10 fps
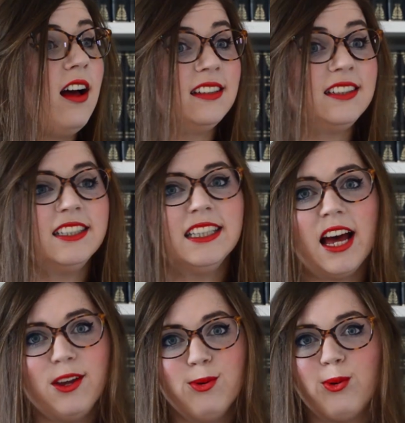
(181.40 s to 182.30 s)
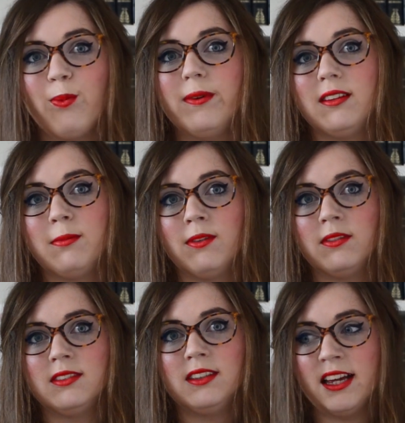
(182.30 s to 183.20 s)
un scénario
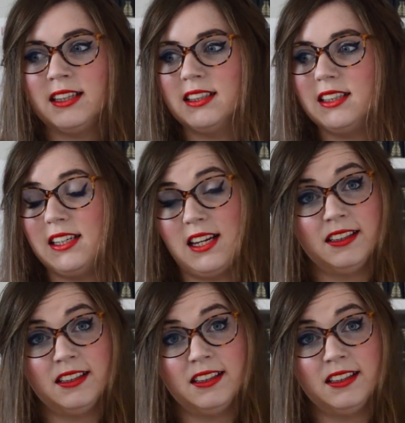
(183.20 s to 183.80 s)
complètement dingue et